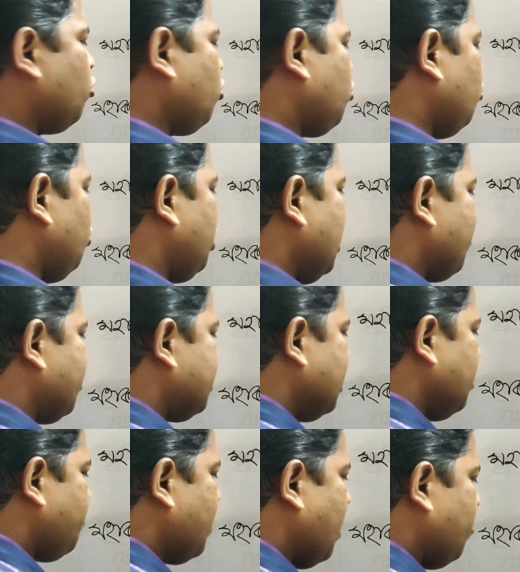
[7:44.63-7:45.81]
একক কোনটি আমরা
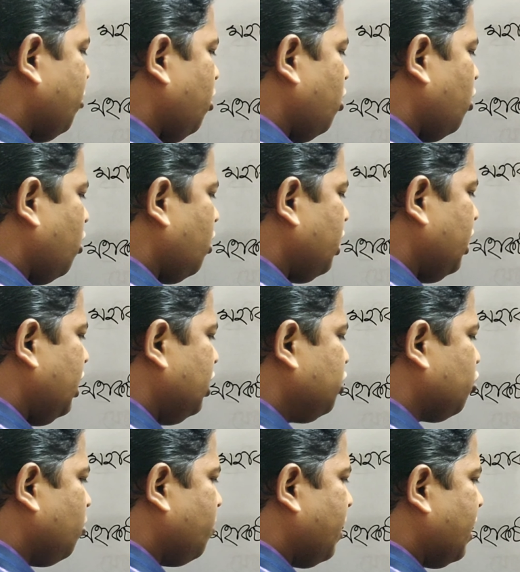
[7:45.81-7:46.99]
জানি প্রাবল্য ই e
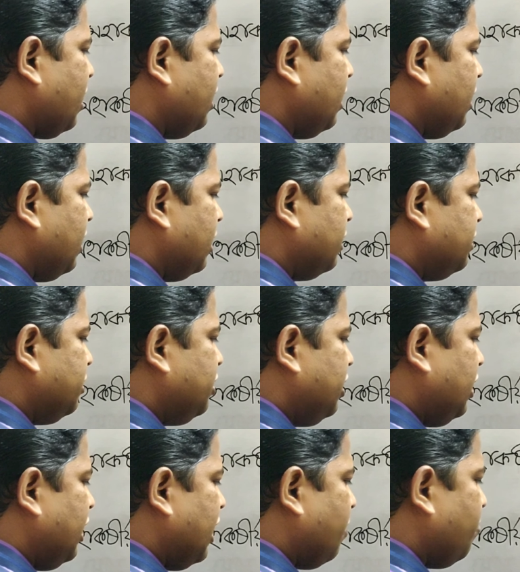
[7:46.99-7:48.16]
সমান জি
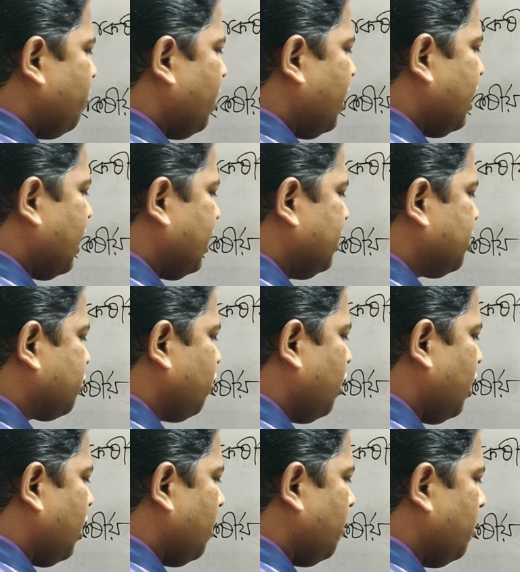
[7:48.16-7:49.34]
এম বাই আর
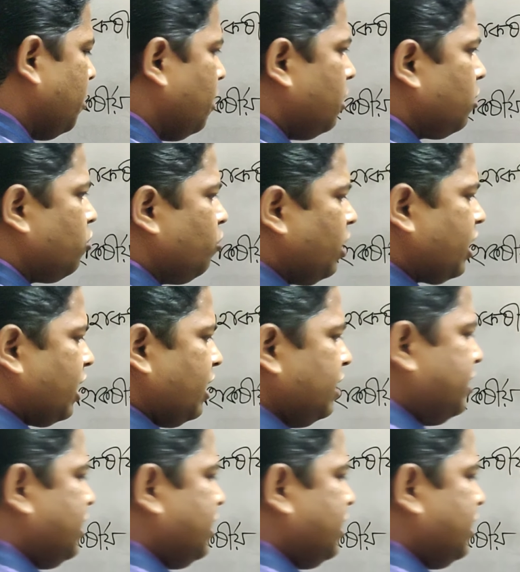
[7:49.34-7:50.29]
স্কোয়ার তো এখানে